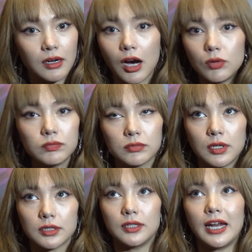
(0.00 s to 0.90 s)
không
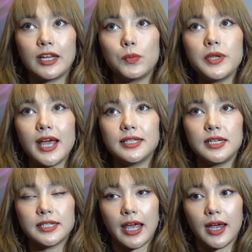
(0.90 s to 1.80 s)
thật sự là giống như hằng
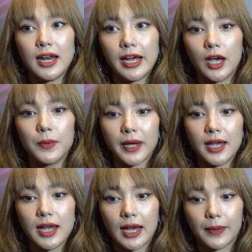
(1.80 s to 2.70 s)
chia sẻ là ngày hôm
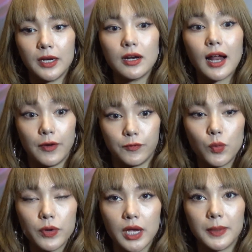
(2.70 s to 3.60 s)
nay hằng cảm thấy rất hạnh
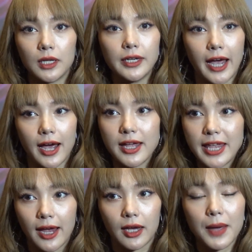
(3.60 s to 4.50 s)
phúc khi mà tất cả các
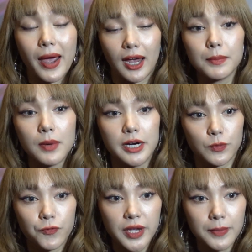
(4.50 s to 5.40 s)
dàn các bạn khách mời
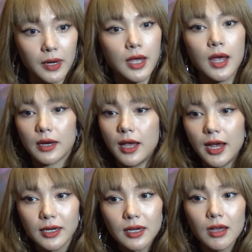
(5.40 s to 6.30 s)
trong phim á,
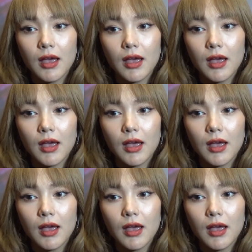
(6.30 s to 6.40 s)
đến á,